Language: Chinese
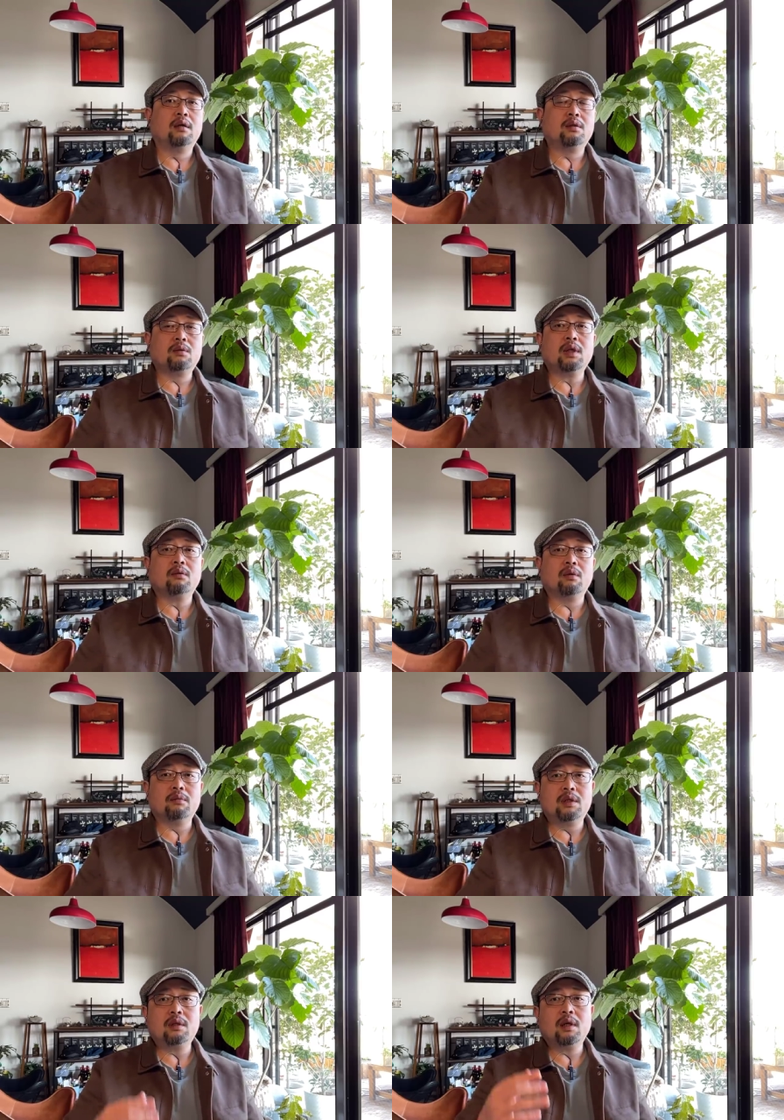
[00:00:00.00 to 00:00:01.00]
就像我
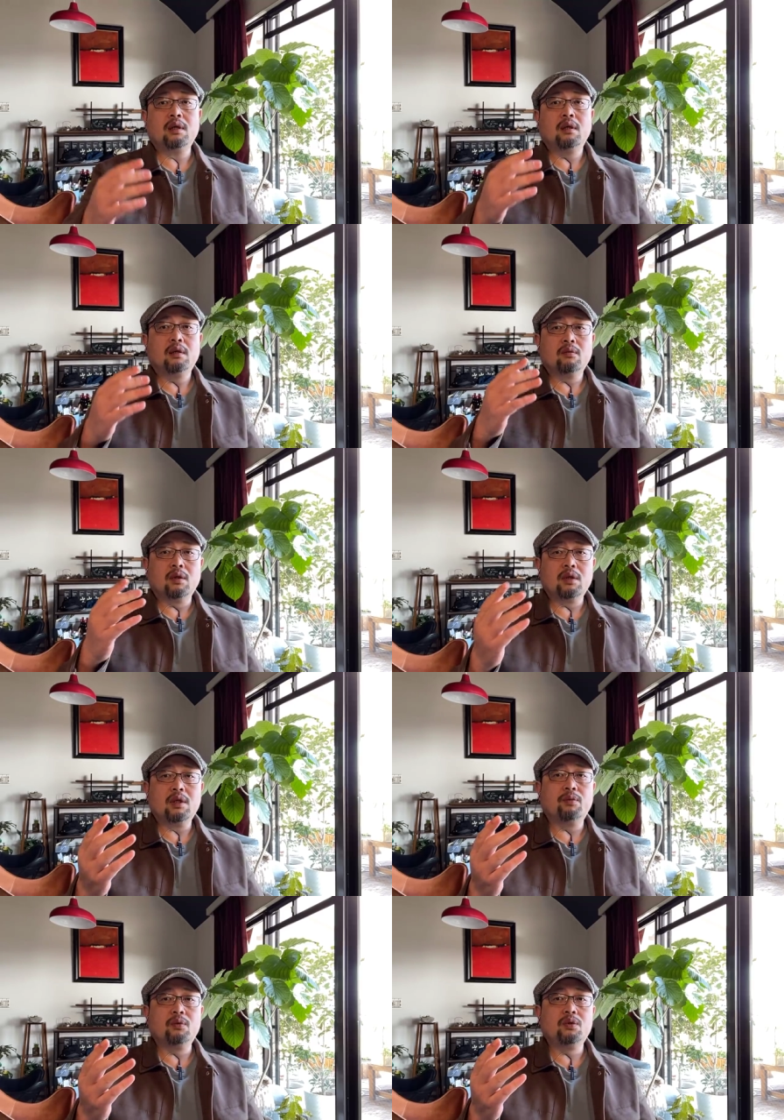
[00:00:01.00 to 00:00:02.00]
们今天，我
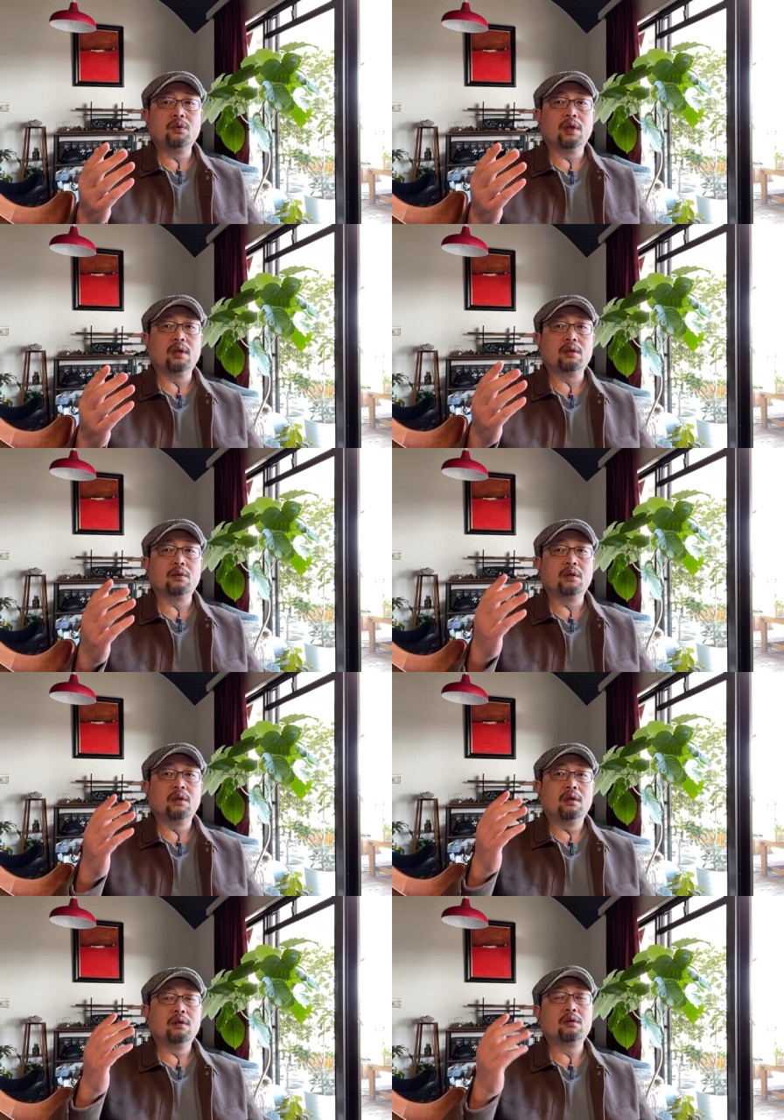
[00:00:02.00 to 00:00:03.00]
你不觉得说，
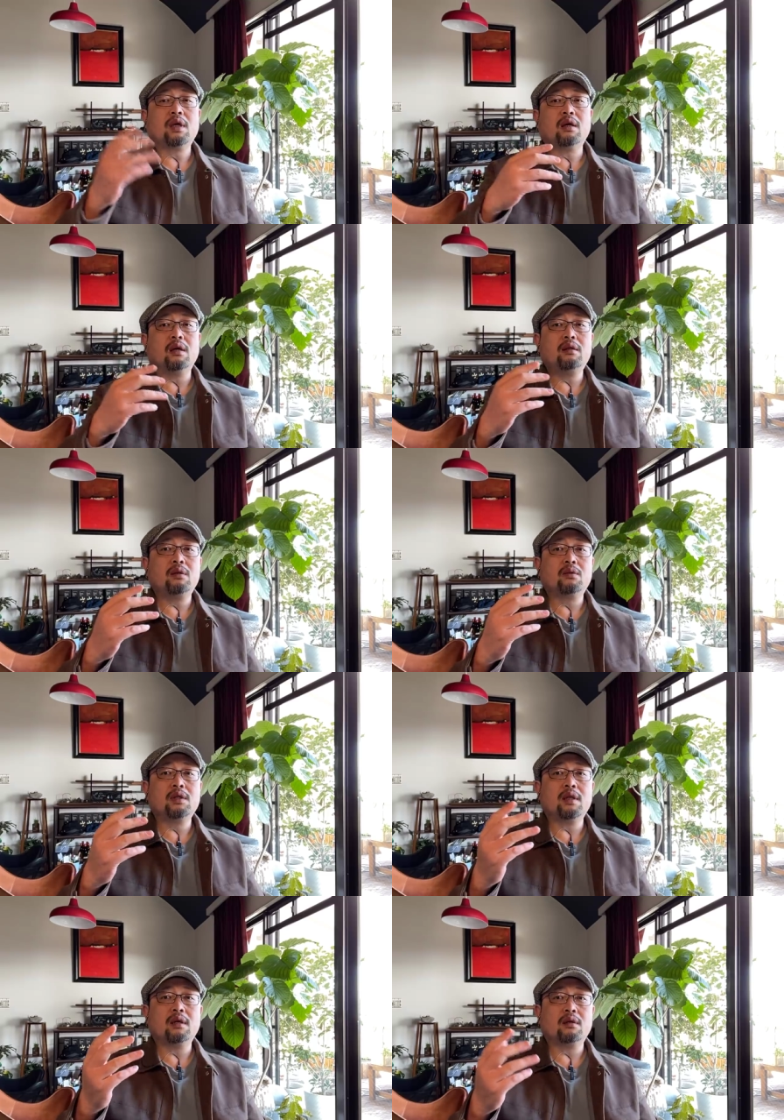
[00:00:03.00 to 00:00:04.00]
就当然你说
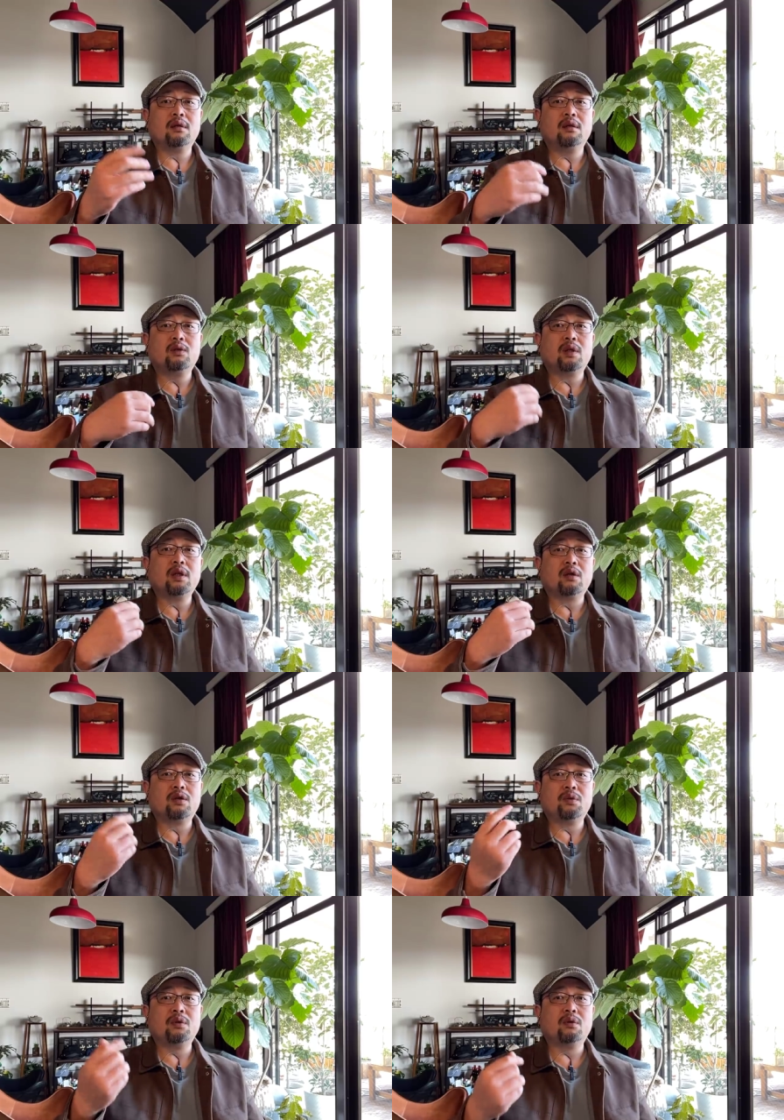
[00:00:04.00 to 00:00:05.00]
现在穿吊带
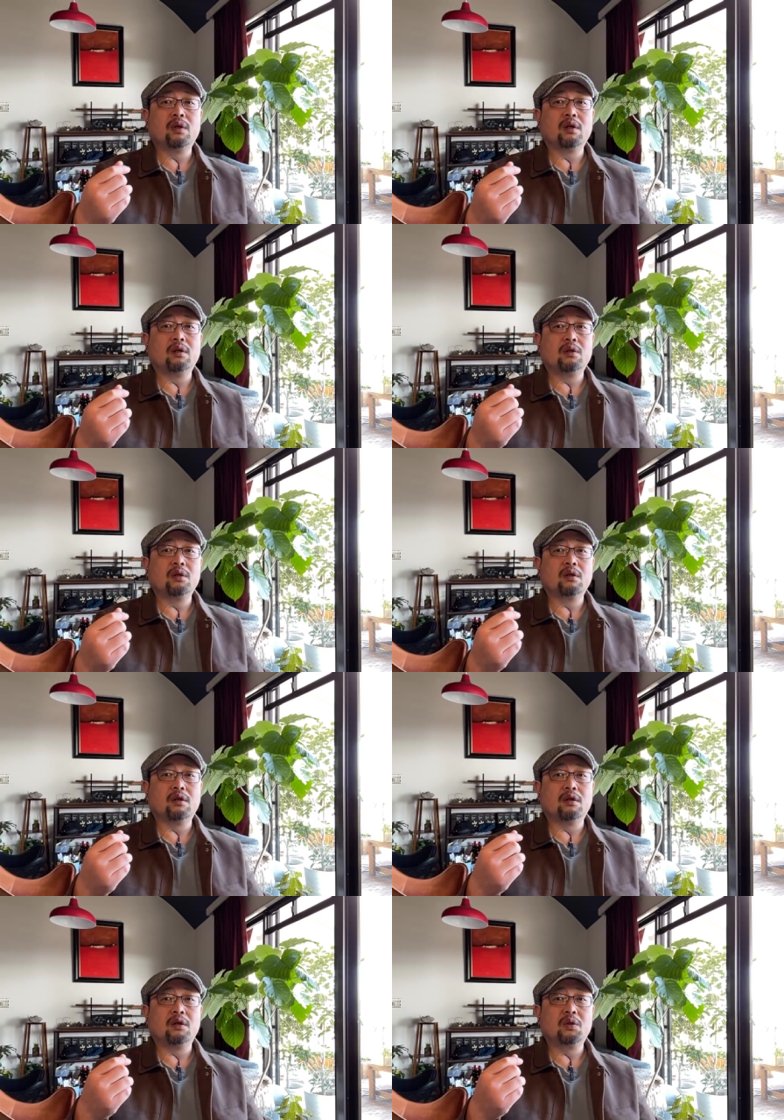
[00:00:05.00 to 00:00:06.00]
裙都有可能，可
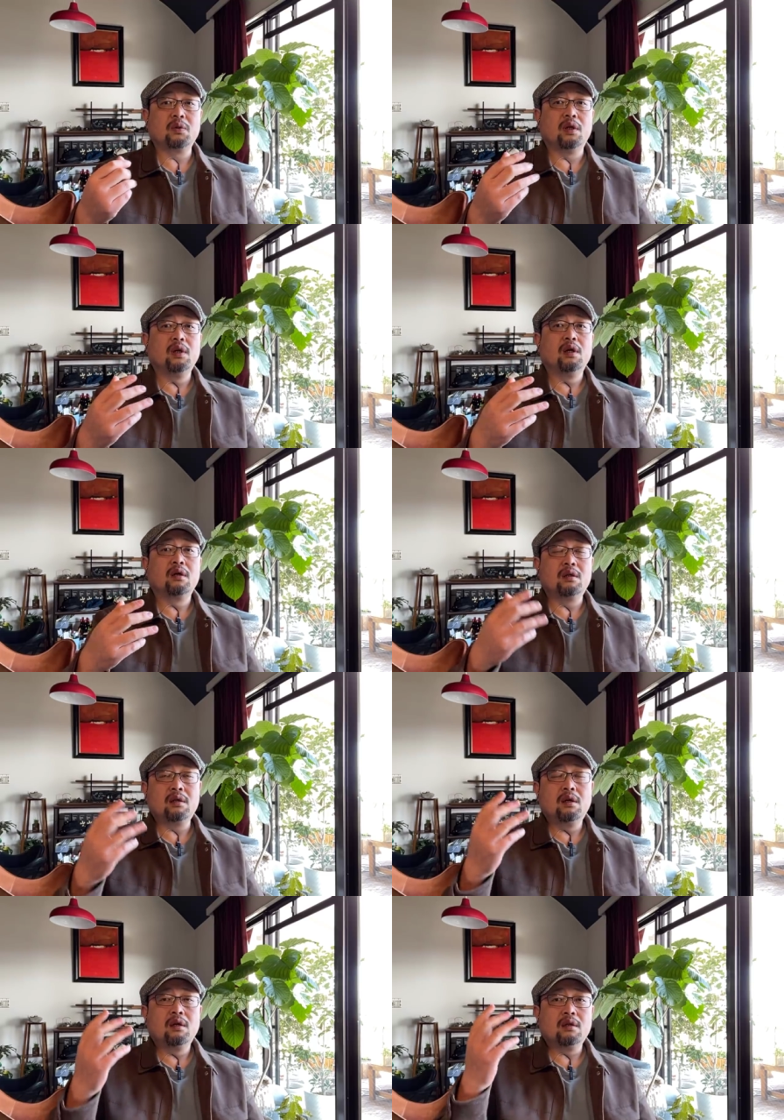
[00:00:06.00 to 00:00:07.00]
能人说，可
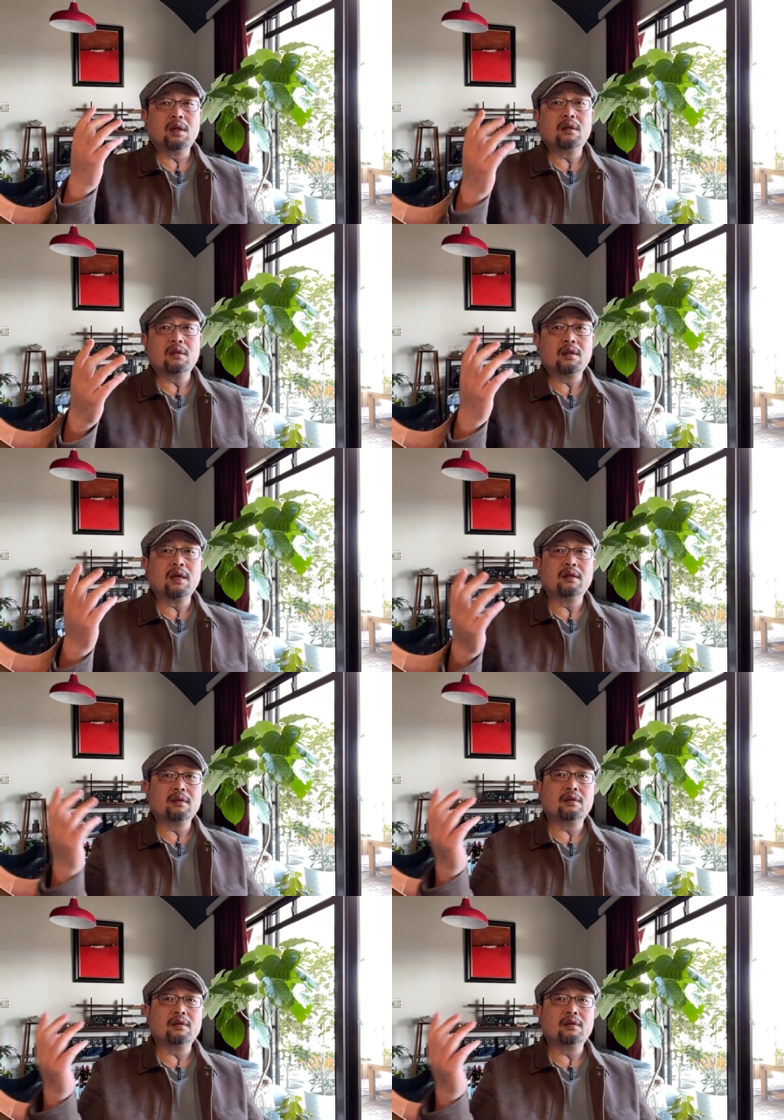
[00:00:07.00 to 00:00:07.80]
是，在在